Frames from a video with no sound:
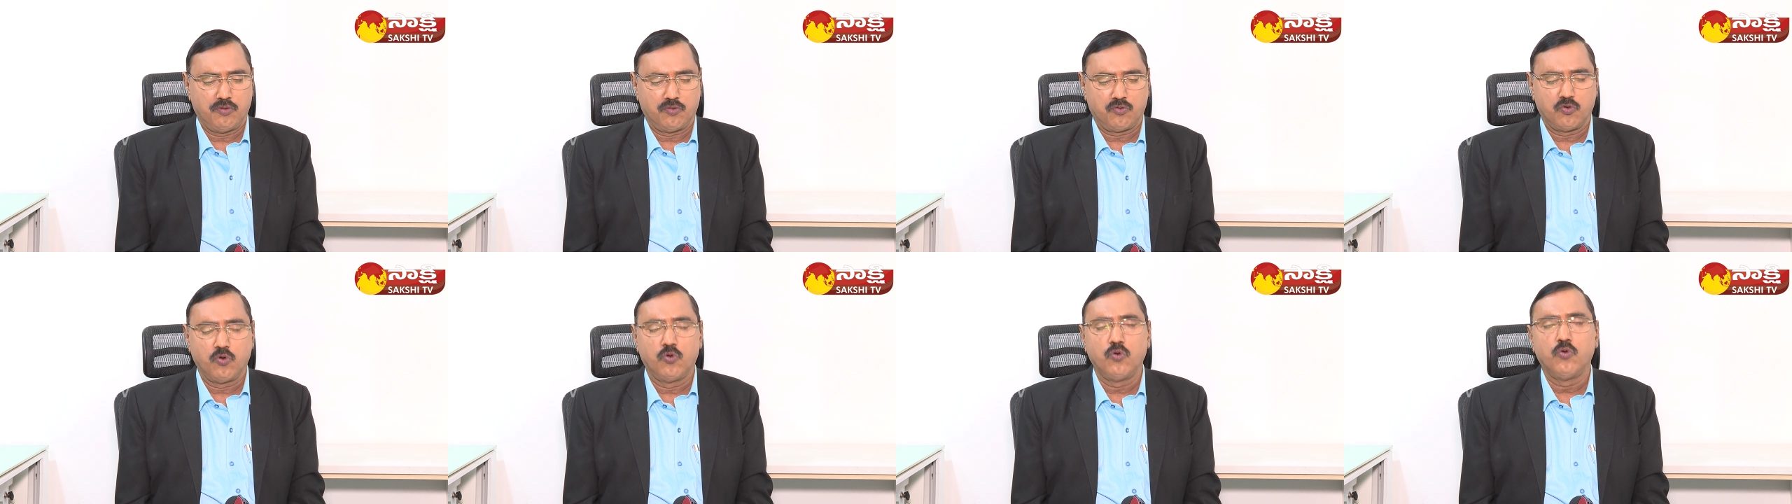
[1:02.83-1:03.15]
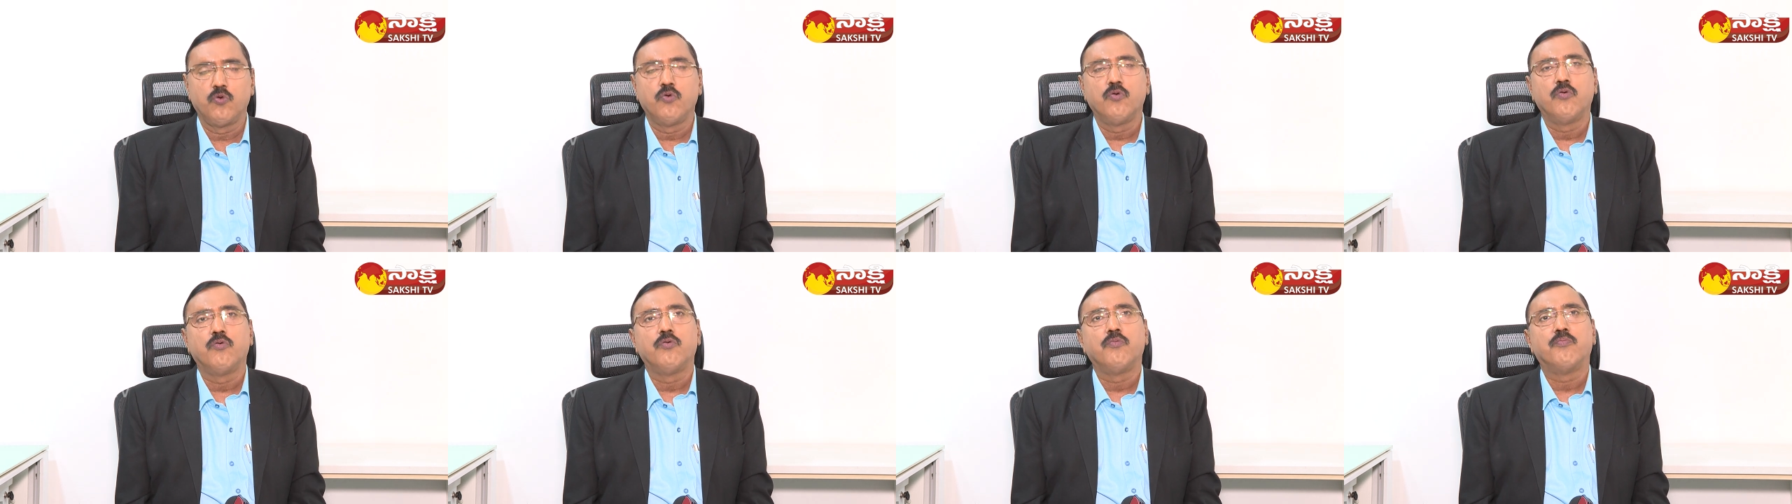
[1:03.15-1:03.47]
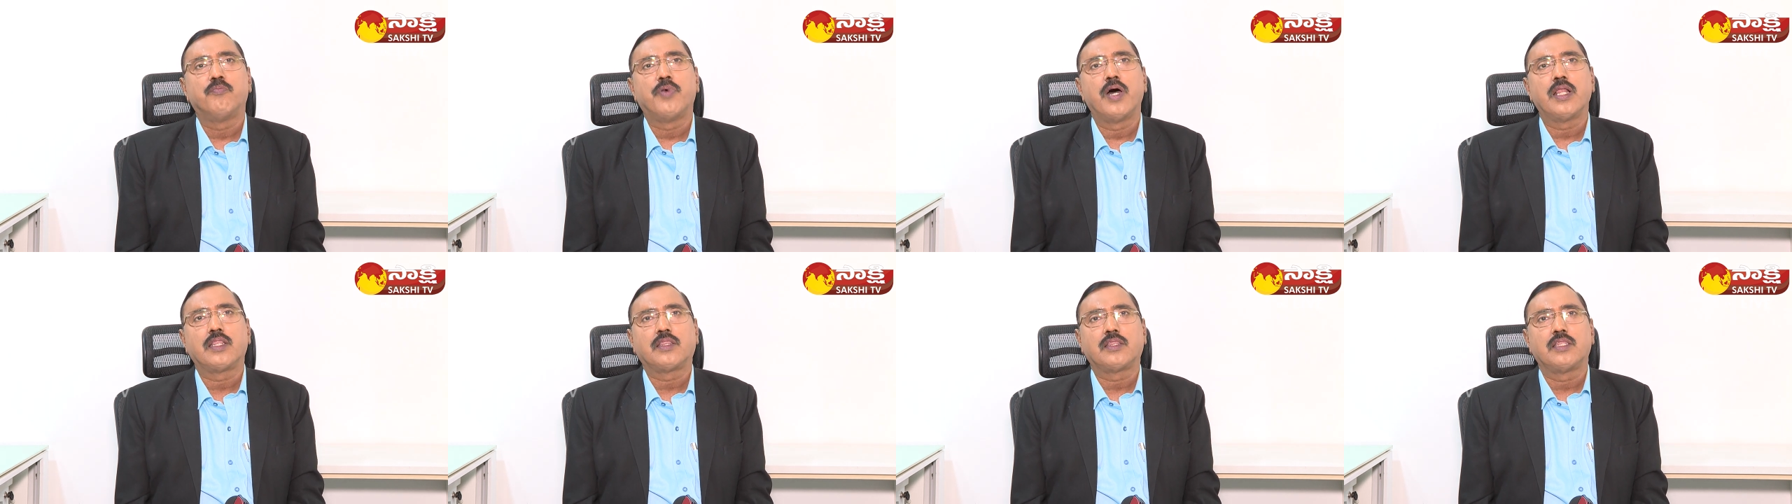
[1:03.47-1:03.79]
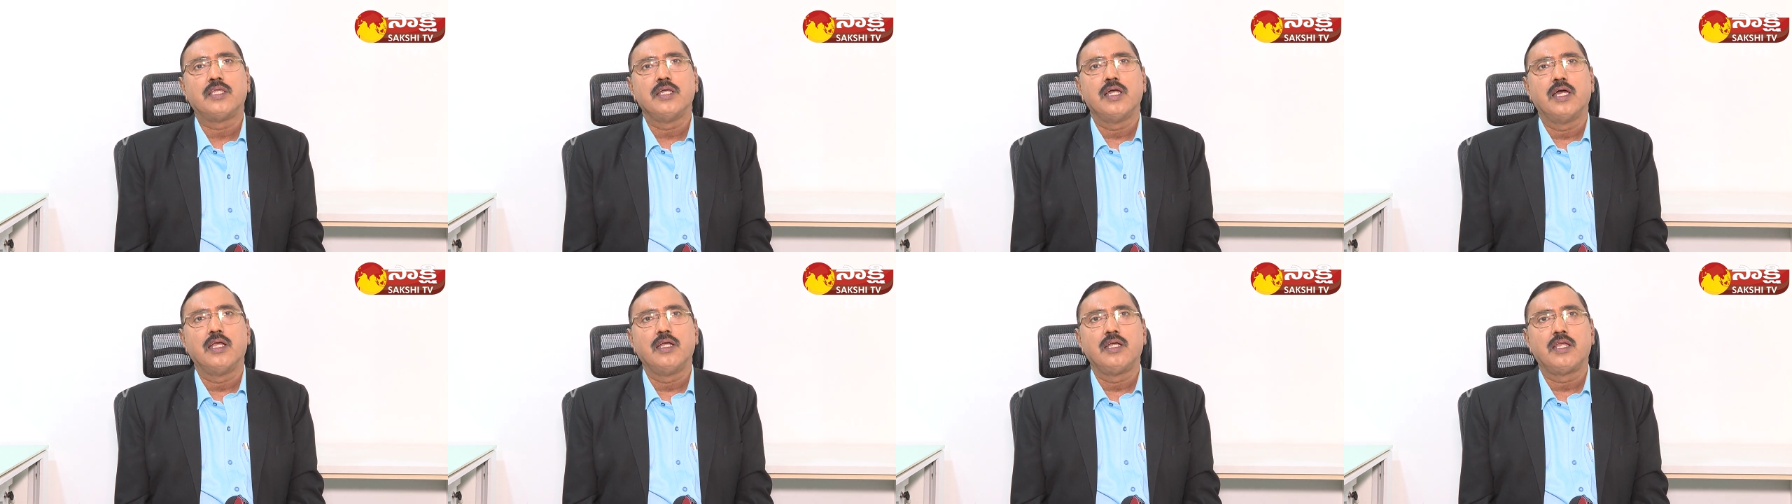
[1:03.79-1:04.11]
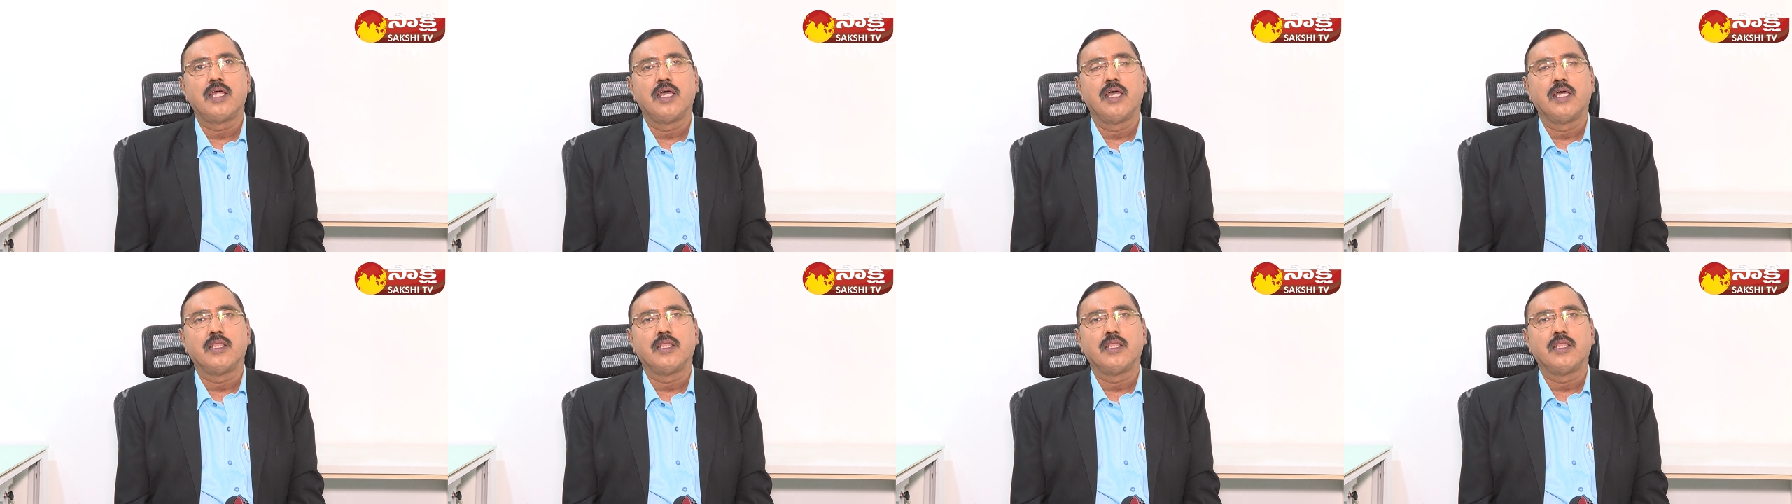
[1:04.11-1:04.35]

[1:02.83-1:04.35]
కొలువు భర్తీ అంటే